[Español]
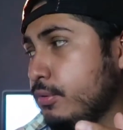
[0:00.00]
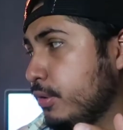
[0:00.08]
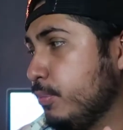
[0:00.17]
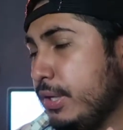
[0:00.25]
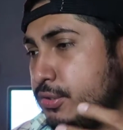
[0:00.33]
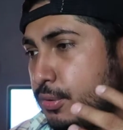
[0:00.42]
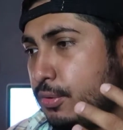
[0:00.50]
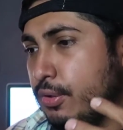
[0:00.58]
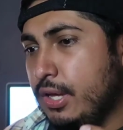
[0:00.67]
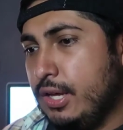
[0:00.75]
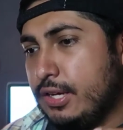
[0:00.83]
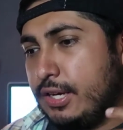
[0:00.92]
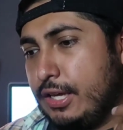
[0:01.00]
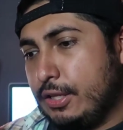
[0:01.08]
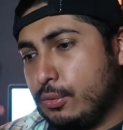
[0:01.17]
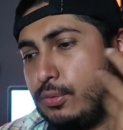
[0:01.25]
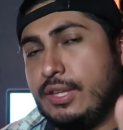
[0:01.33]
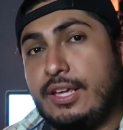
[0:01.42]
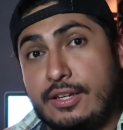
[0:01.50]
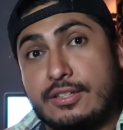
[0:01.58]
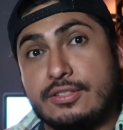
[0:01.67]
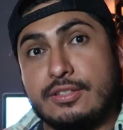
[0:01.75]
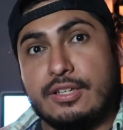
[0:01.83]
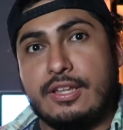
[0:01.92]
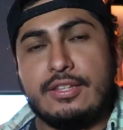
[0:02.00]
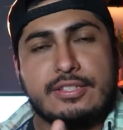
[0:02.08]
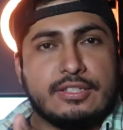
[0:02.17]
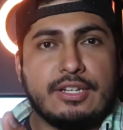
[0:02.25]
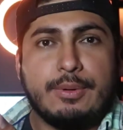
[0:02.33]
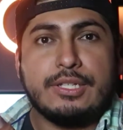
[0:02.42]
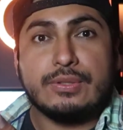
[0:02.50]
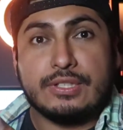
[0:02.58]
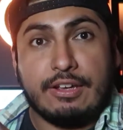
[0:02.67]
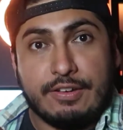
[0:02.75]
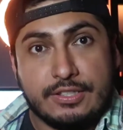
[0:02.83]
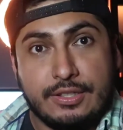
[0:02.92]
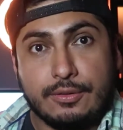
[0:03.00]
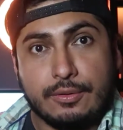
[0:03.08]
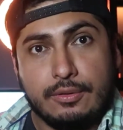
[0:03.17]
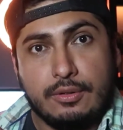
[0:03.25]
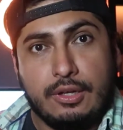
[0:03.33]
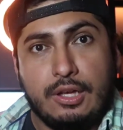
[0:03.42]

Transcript: Un vaso que tú tienes y dices, el vaso está vacío,